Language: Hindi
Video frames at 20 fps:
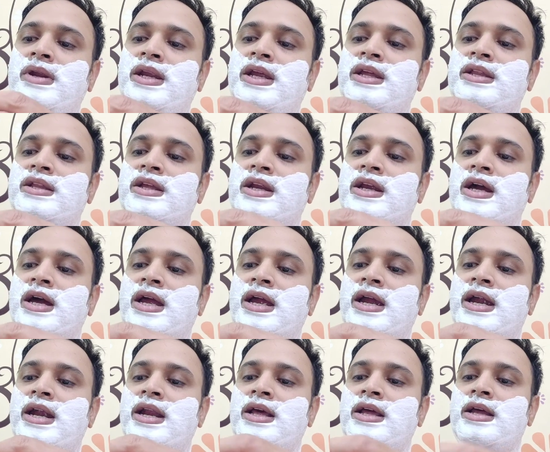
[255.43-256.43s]
रेजर का
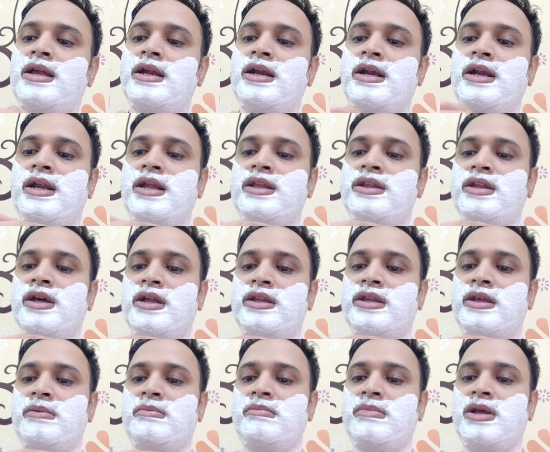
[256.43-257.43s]
हेड
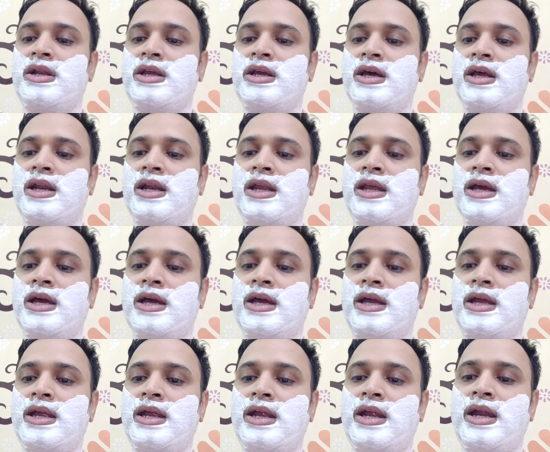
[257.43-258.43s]
डिसअसेंबल कर लिया
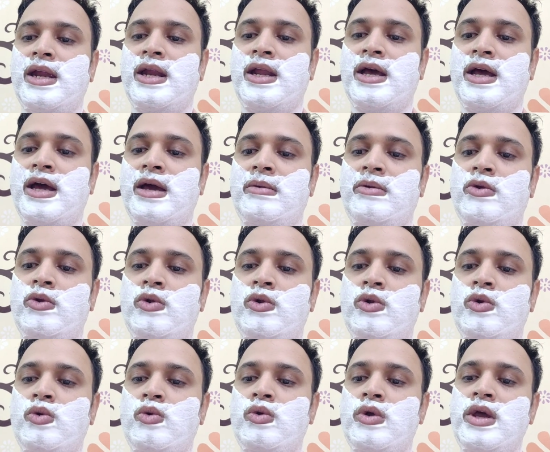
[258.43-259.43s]
है एंड आई एम
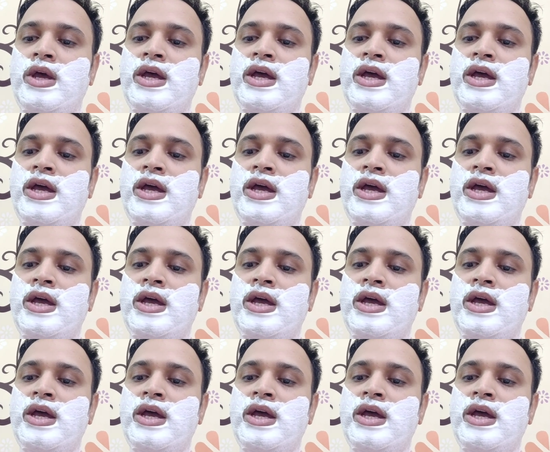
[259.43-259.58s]
गोइंग टू